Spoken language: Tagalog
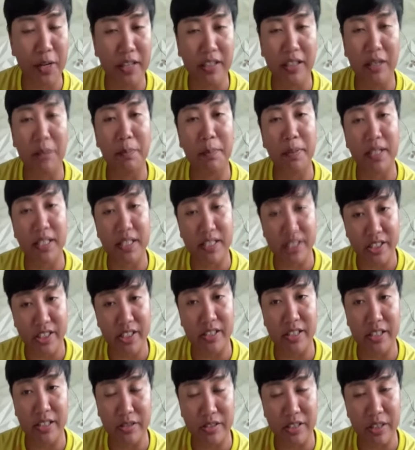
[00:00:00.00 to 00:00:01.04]
welcome pala
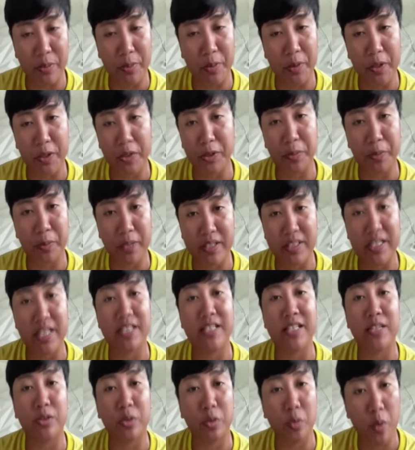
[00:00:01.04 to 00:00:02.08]
sir dito sa Puerto
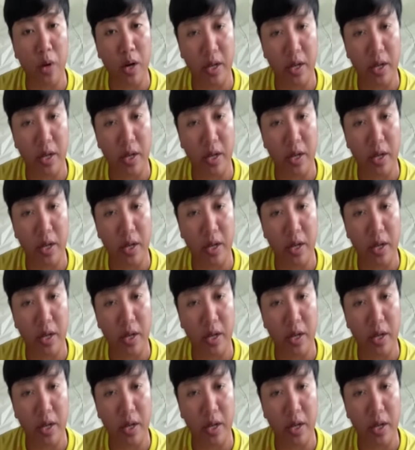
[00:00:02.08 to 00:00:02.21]
Princesa mm-hmm. to mhm.